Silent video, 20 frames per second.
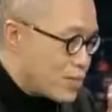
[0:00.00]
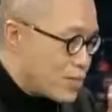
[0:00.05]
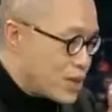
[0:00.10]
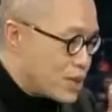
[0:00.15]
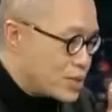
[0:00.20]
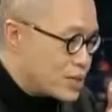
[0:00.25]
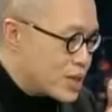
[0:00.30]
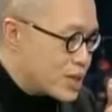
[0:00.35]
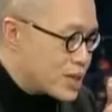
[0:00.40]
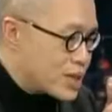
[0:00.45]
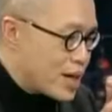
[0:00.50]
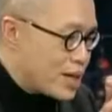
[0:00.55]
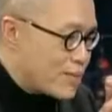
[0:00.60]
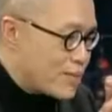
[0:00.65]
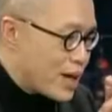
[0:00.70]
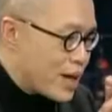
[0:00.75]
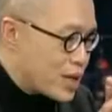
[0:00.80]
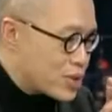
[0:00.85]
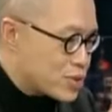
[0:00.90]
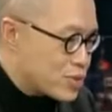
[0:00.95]
我们应该
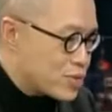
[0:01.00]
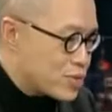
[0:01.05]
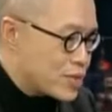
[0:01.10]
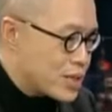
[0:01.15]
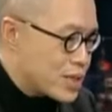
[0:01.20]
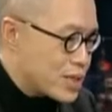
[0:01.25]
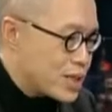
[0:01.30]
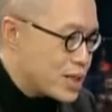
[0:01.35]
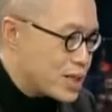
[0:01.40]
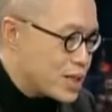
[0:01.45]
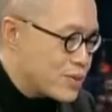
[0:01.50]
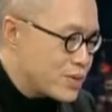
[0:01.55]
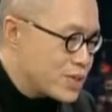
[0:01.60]
把注意力，